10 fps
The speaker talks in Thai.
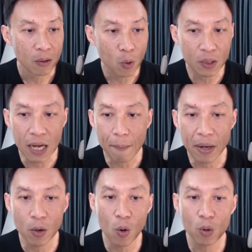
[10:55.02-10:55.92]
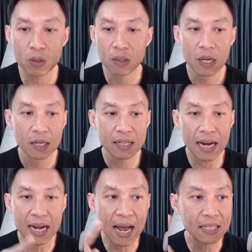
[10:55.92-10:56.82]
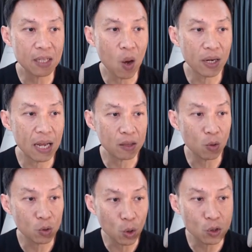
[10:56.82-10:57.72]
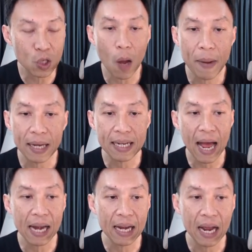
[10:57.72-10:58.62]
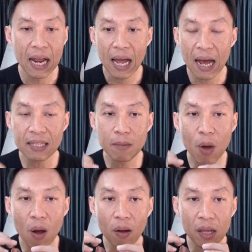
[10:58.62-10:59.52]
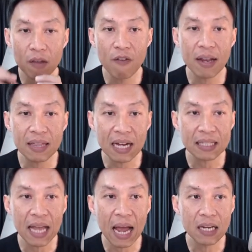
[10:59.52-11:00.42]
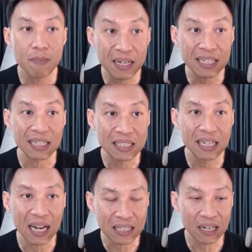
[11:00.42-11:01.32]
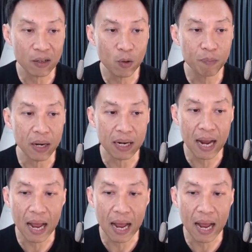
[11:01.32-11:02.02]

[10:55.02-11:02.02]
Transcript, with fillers: คุณกลับมาดูในหน้าจอเนี่ยตรงทดสอบเหตุการณ์เนี่ยเขาจะบอกอีเวนต์ต่างๆที่มันเกิดขึ้นหลังจากที่คุณเปิดห